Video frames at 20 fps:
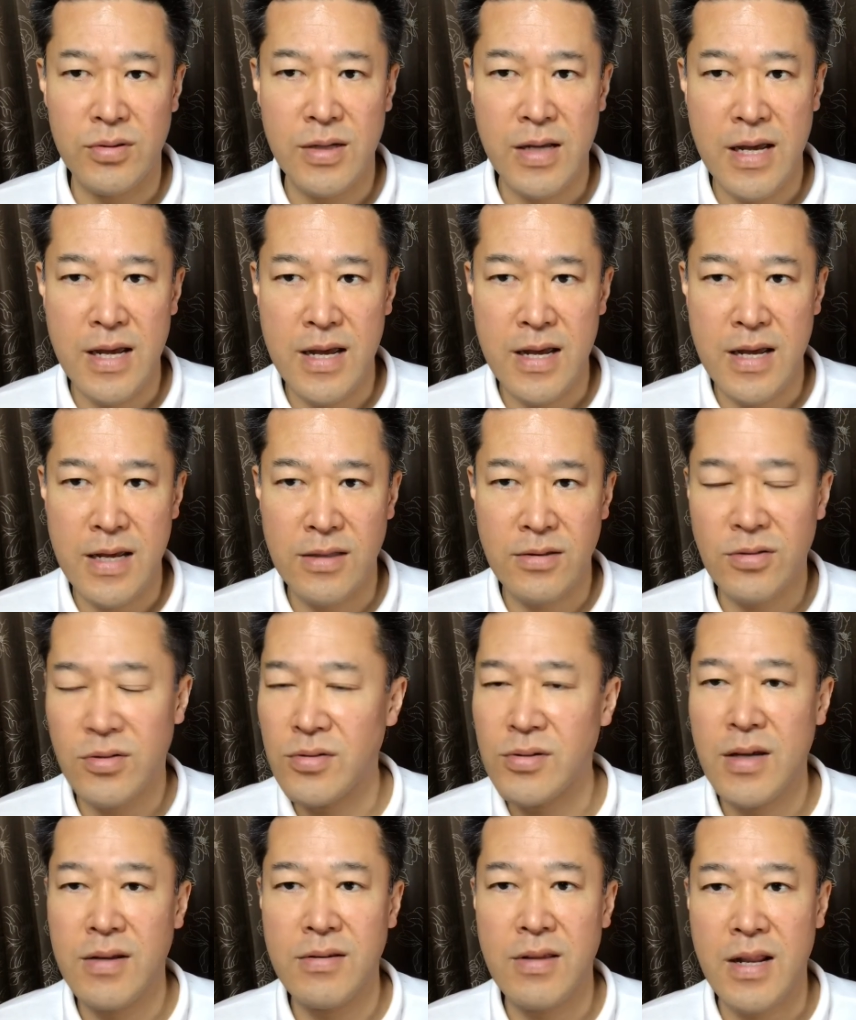え
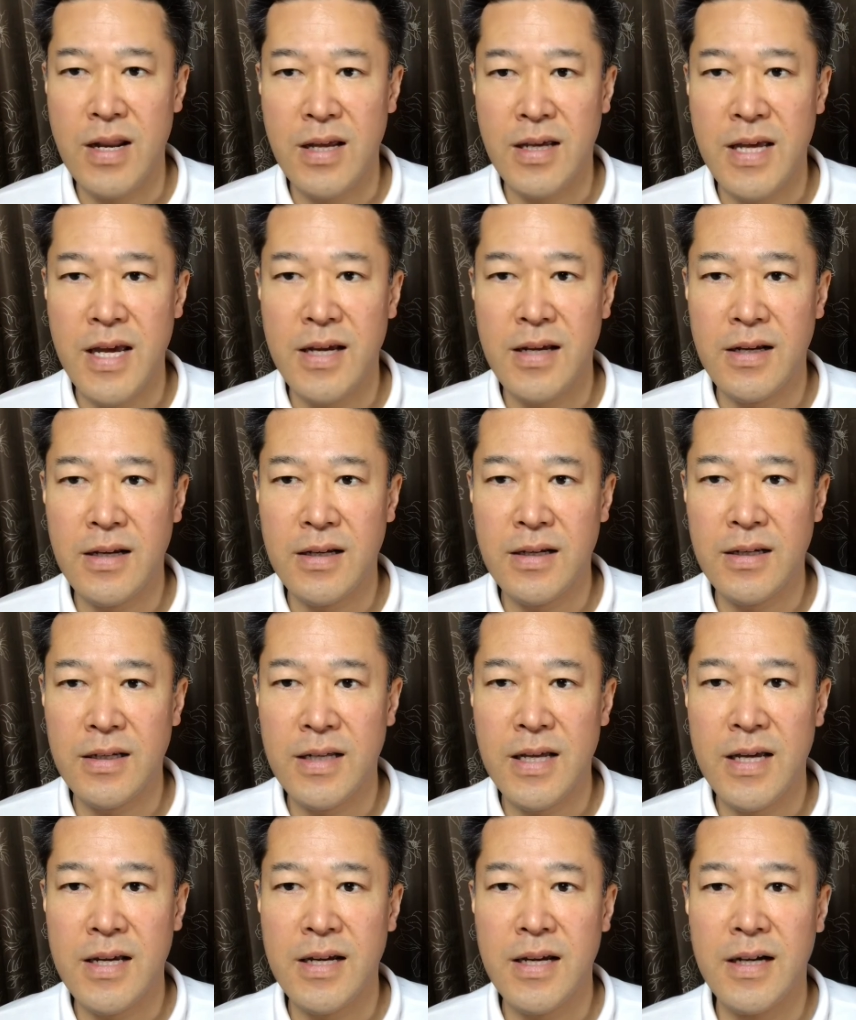続けるじゃない結果
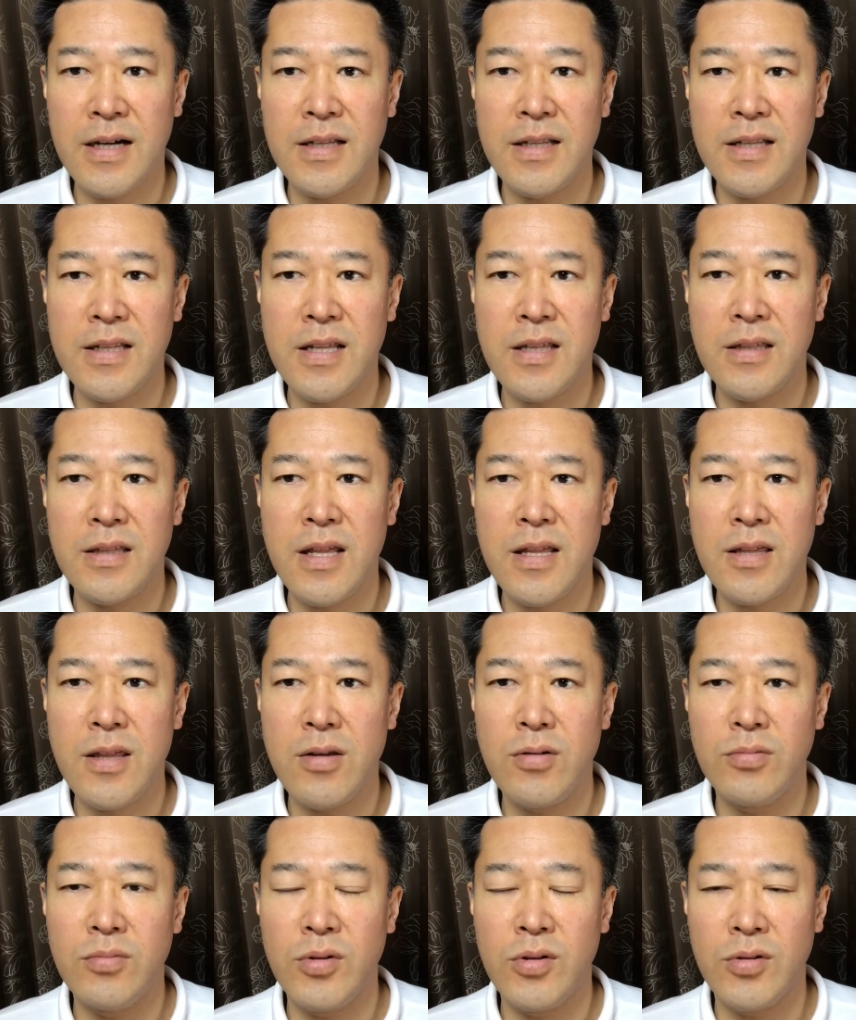結果が出て
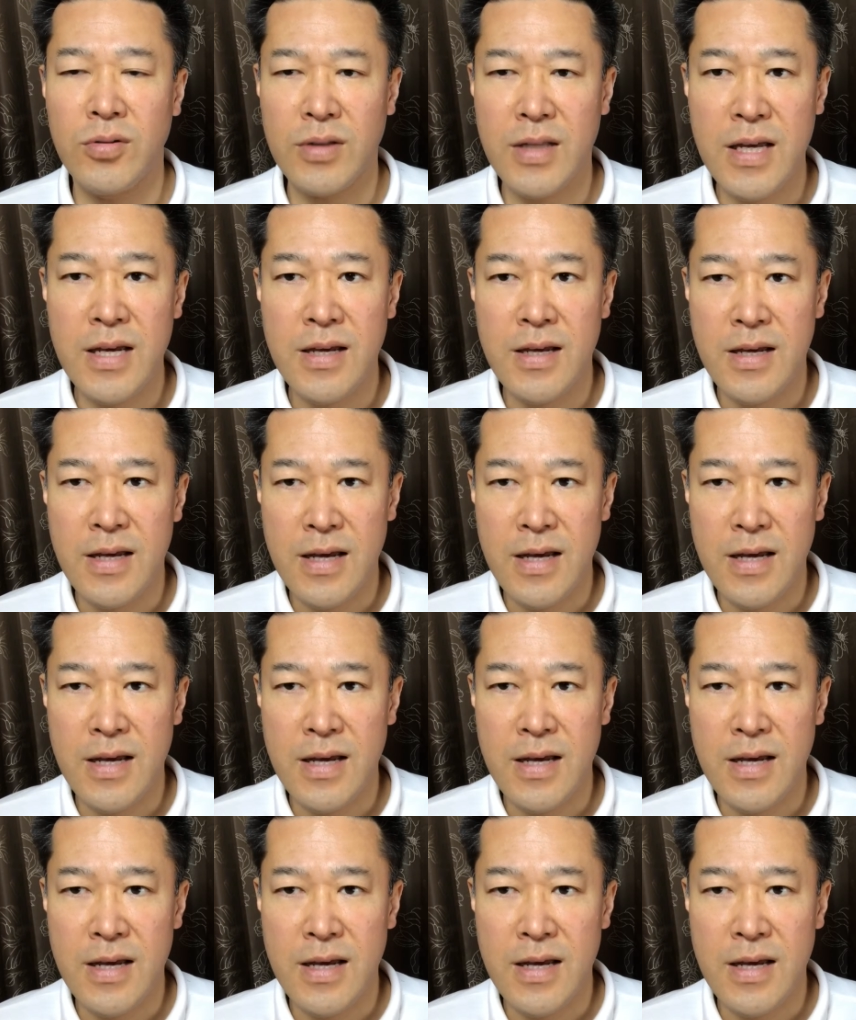るもので、